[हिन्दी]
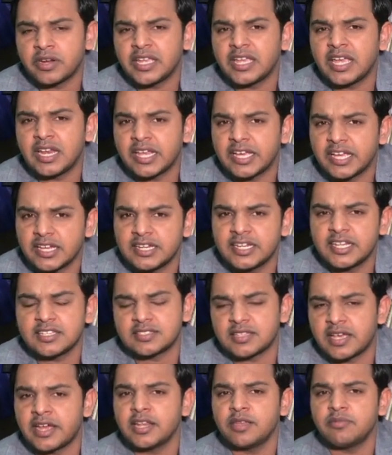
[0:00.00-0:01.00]
रही हैं लेकिन ये
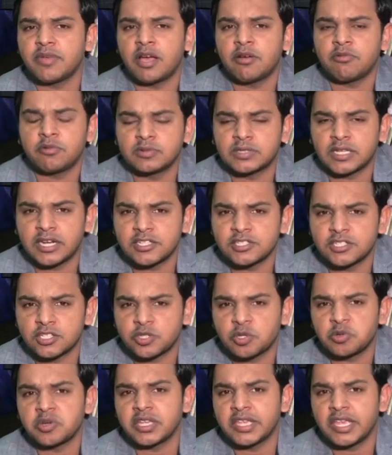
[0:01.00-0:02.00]
सारी मैं आपको बताना
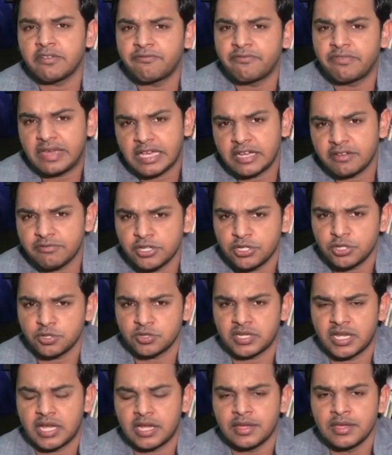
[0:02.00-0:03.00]
चाहता हूँ कि ये फेक
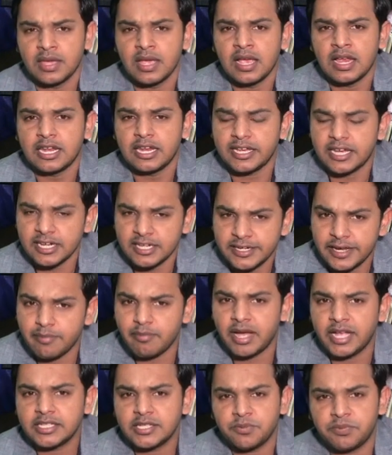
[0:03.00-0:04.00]
वीडियोज़ हैं लेकिन ये
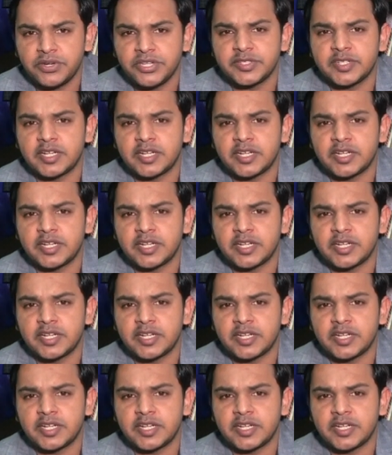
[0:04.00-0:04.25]
बात अपनी